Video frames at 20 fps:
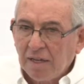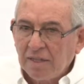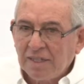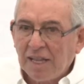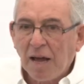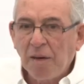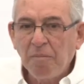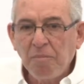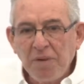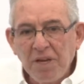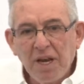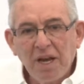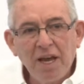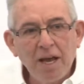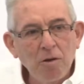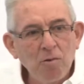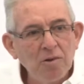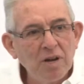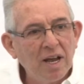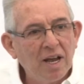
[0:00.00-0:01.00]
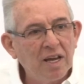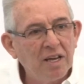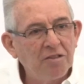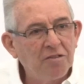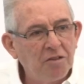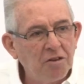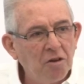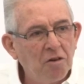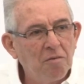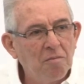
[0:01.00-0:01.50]
También en una
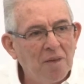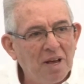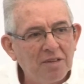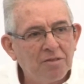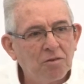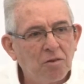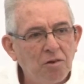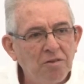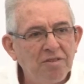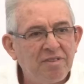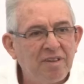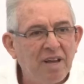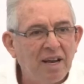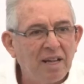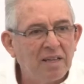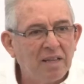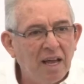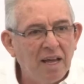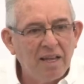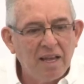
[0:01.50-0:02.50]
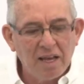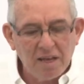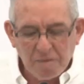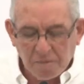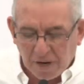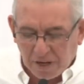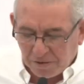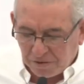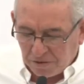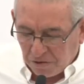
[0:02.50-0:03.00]
gestión más concertada y
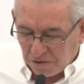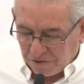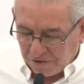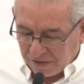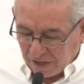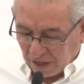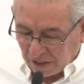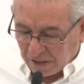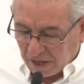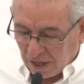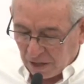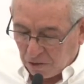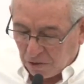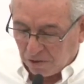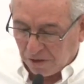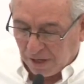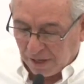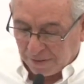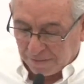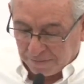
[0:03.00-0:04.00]
más concertadora.